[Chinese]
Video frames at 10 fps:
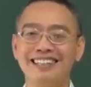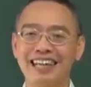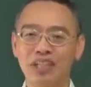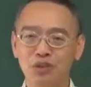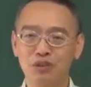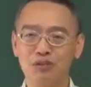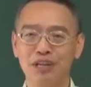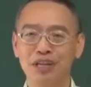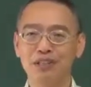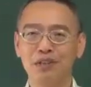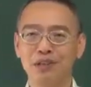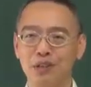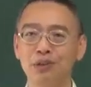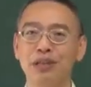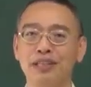这两组符号都
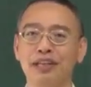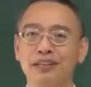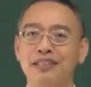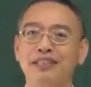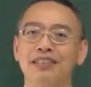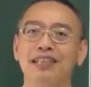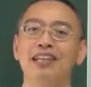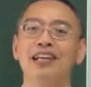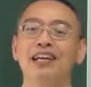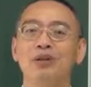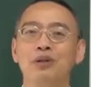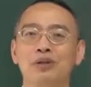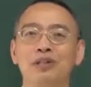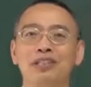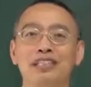流传到了今天，过
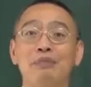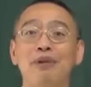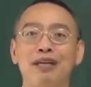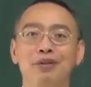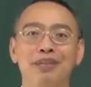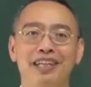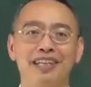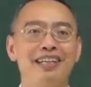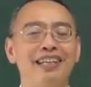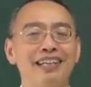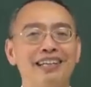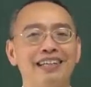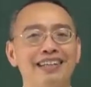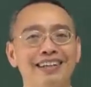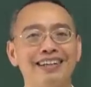去的三百多年，
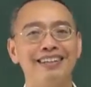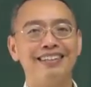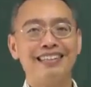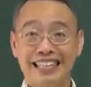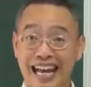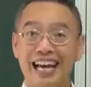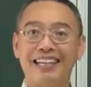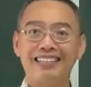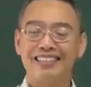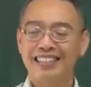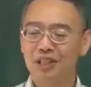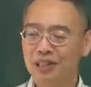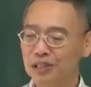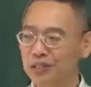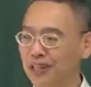呃，以来流
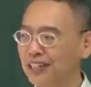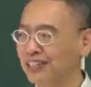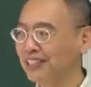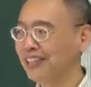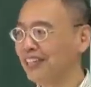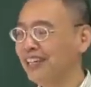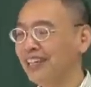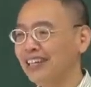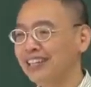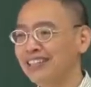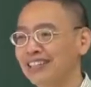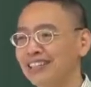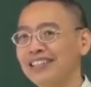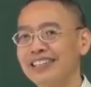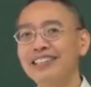流传到今天，那
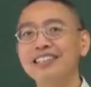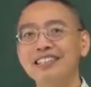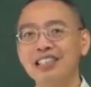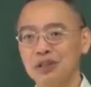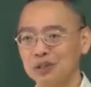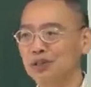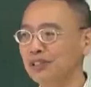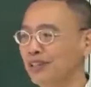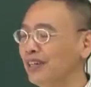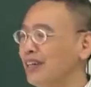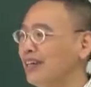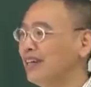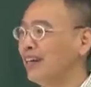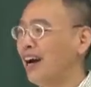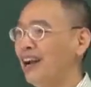一定是有用的。
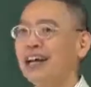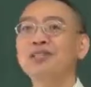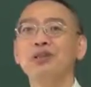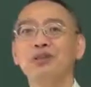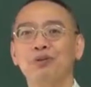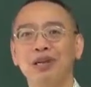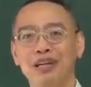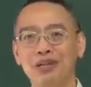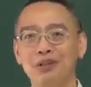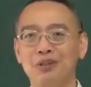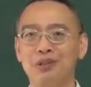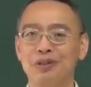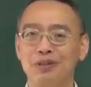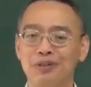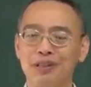好啦，所以我们要告诉各位
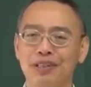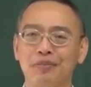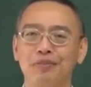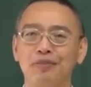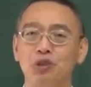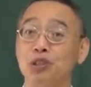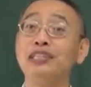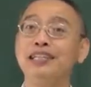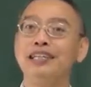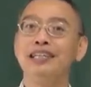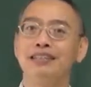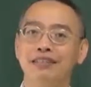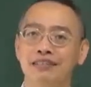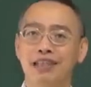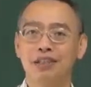同学，那举几个例子，
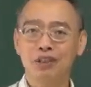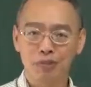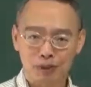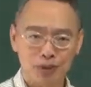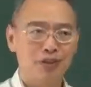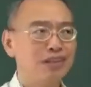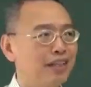它有什么用？